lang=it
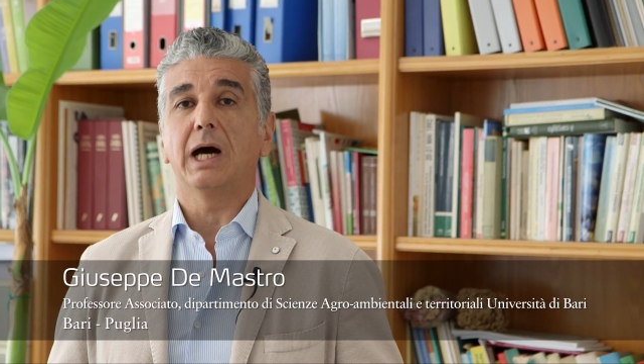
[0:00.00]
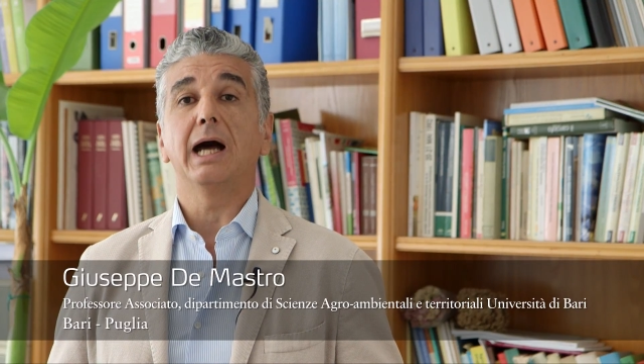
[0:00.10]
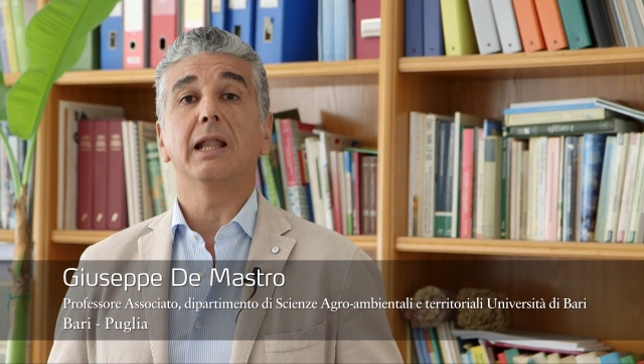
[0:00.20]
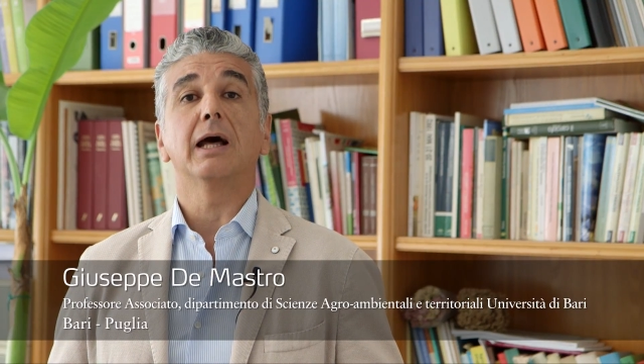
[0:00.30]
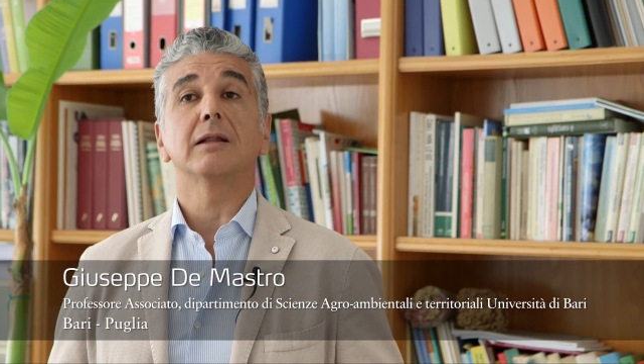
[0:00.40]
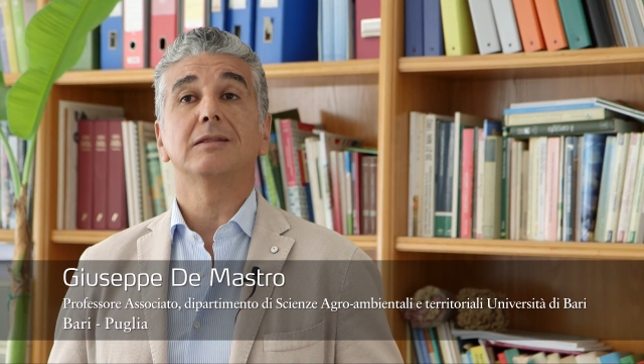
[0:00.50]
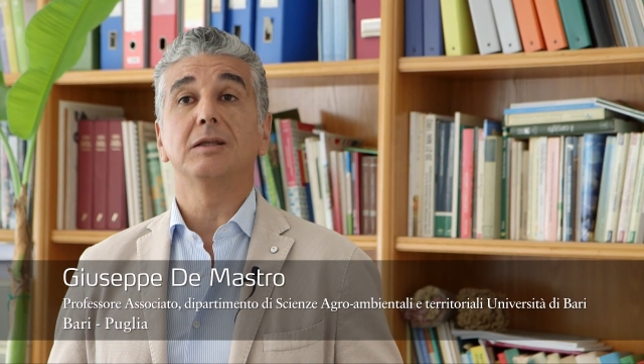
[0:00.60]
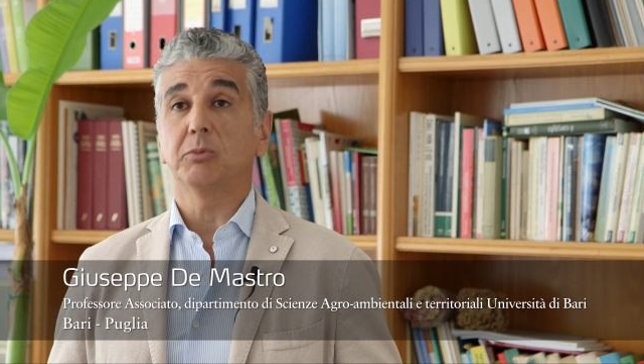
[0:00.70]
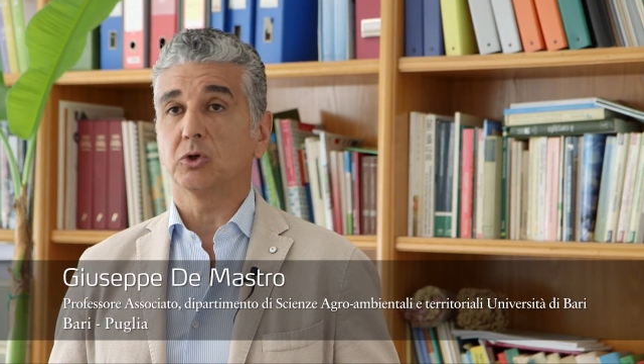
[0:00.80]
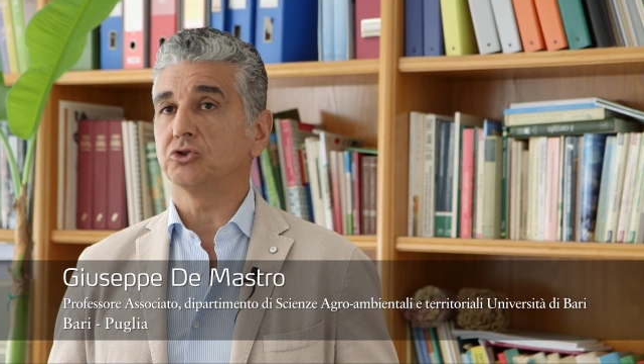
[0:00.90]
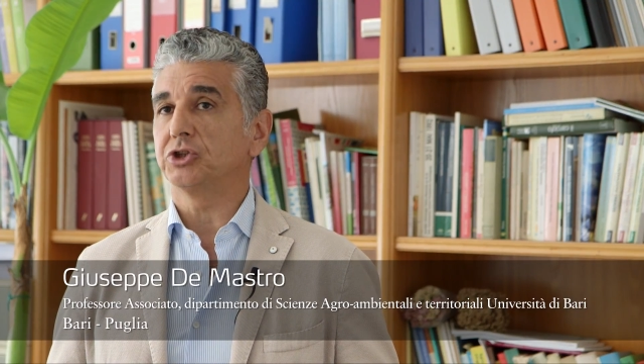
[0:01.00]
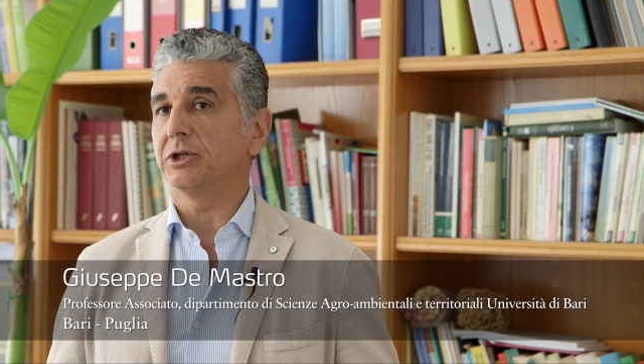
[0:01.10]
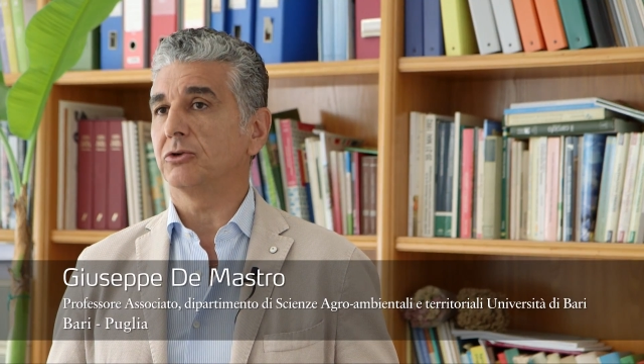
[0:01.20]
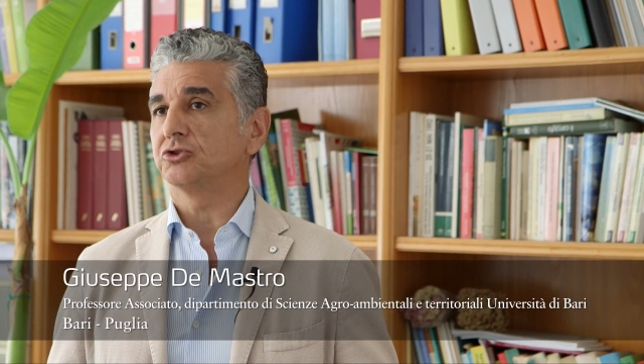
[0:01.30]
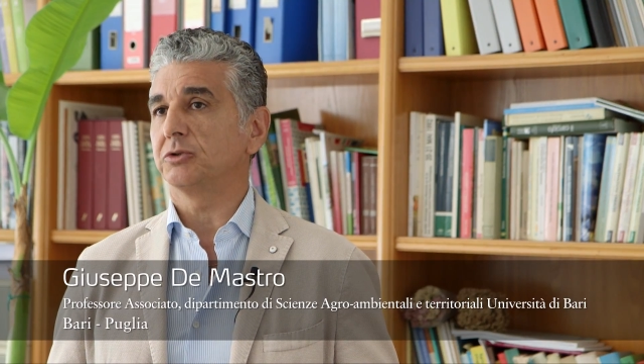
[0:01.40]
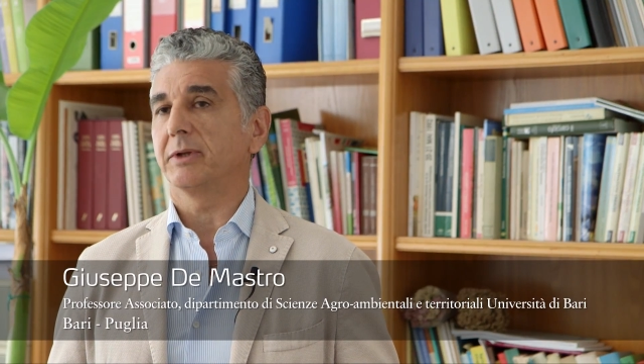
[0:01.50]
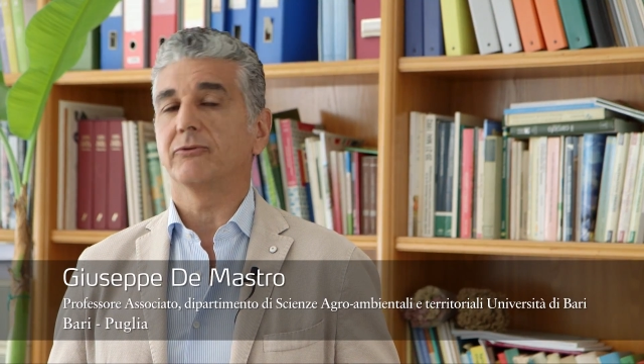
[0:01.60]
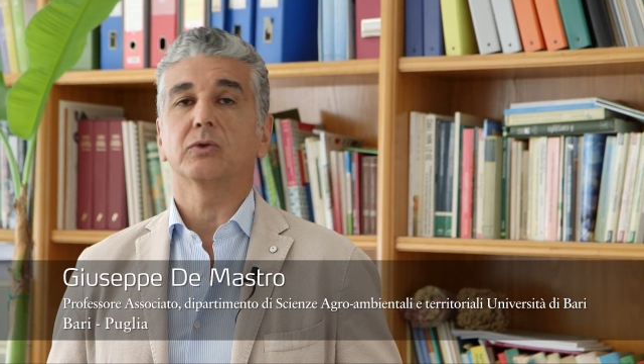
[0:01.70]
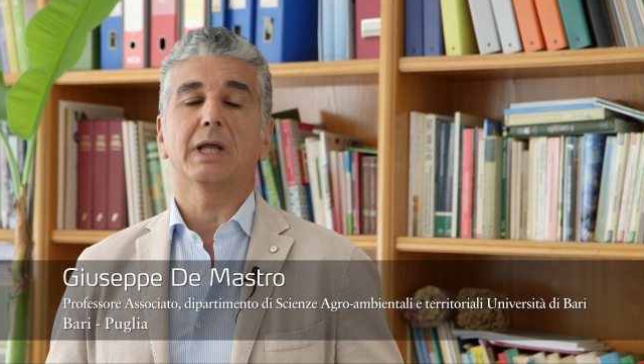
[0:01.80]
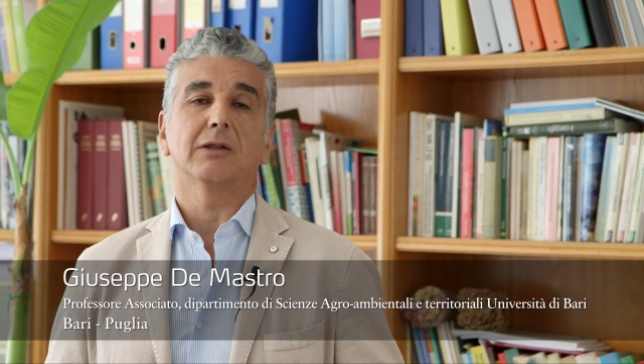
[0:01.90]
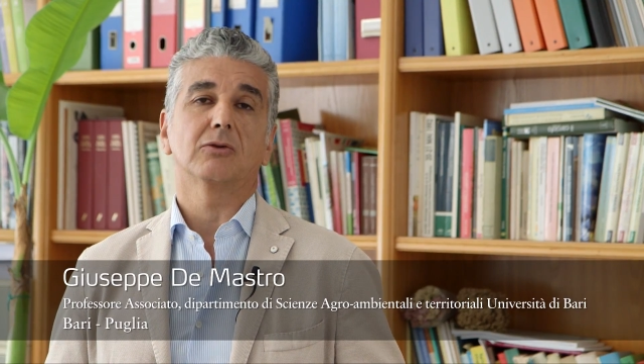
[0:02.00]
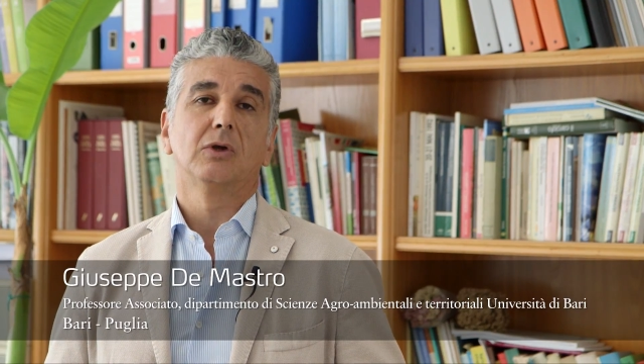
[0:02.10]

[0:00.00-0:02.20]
alla tipologia di concime azotato.